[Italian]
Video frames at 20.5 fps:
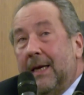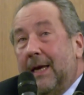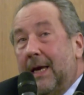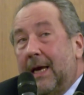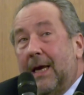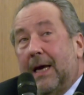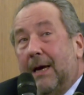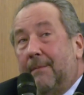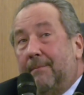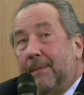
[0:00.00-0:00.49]

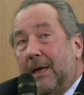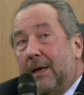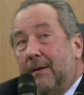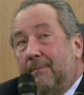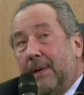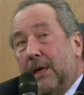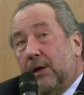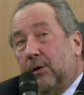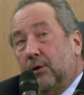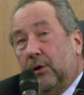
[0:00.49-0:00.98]
e a mano a
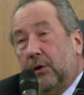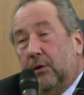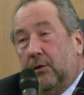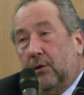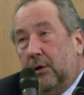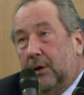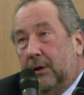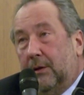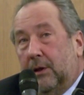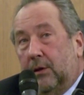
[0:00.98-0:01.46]
mano che
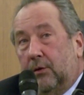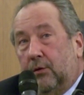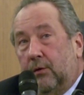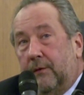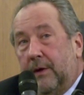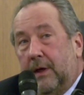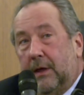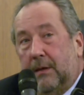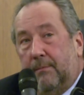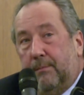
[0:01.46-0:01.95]
sono andato
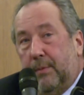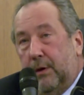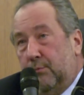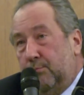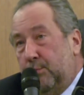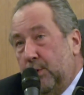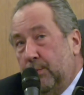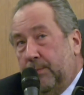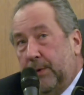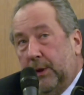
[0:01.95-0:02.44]
via nel
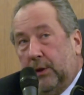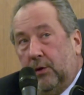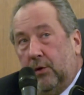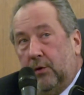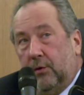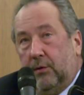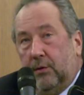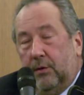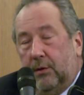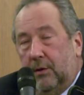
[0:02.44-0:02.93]
mio
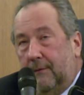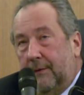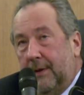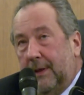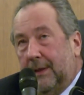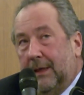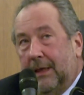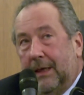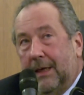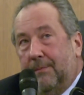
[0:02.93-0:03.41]
percorso di
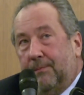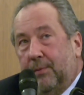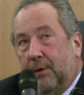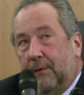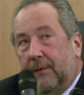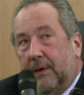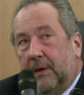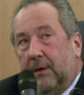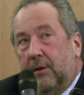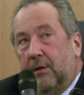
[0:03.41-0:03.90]
vita e
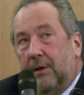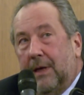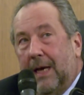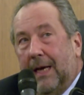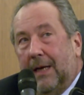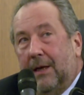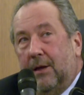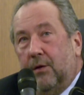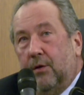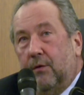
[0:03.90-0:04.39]

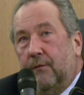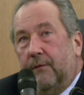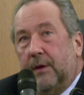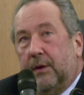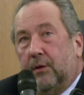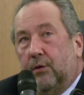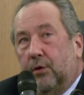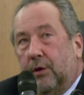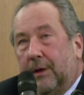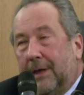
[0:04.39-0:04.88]
professionale ho
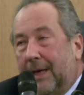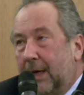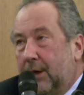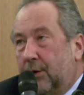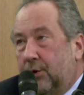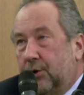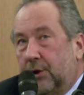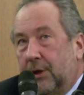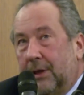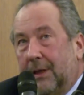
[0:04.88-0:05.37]
visto
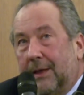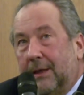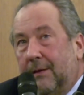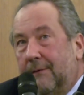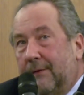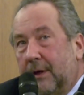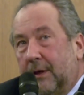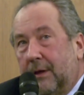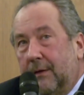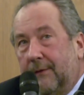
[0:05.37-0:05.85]
crescere e
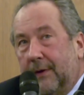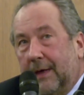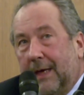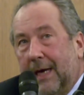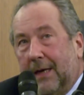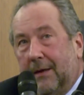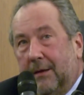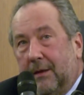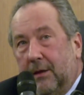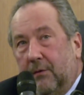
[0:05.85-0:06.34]

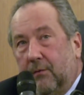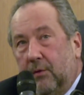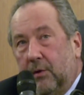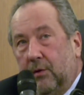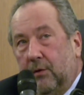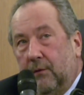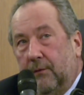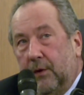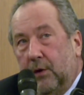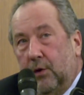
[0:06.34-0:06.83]
diversificarsi
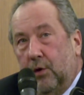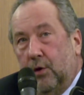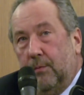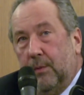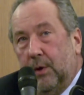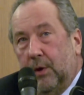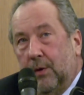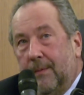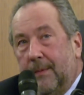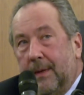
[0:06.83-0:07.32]
questo
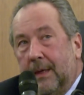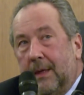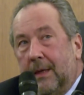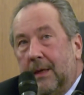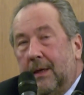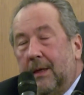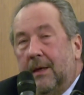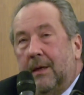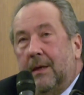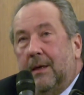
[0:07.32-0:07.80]
fenomeno.
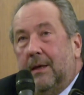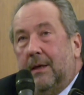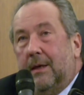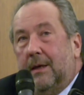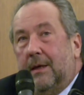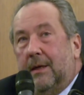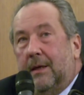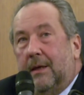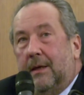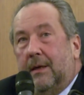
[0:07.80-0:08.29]

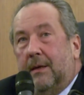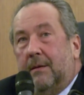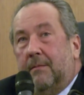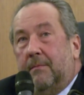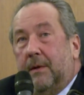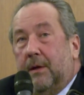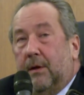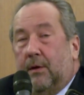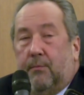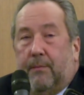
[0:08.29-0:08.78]
Eh,
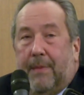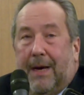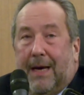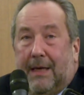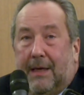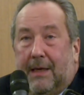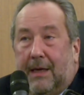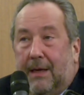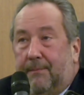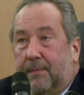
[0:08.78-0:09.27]

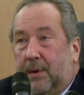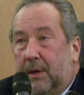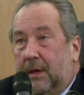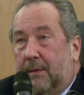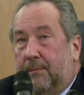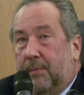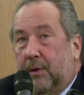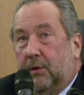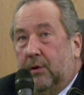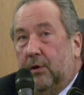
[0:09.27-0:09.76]
ormai
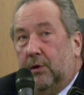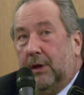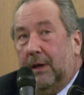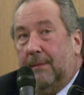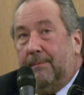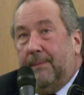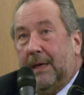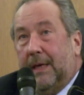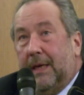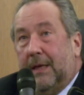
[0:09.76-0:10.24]
gli episodi
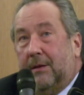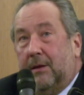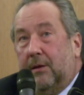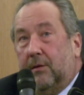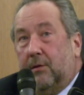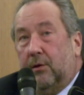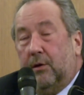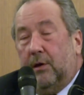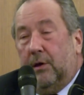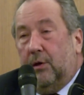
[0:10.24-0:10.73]
albanesi
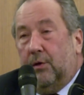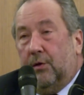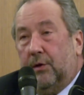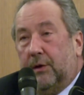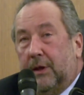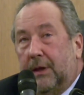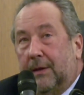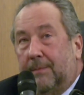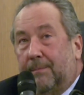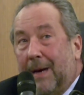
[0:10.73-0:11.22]
sono alle
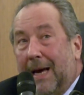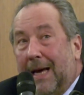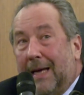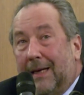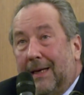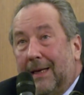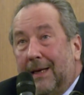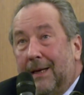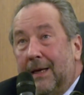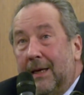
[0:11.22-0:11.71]
nostre
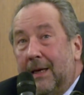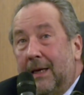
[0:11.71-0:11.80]
spalle,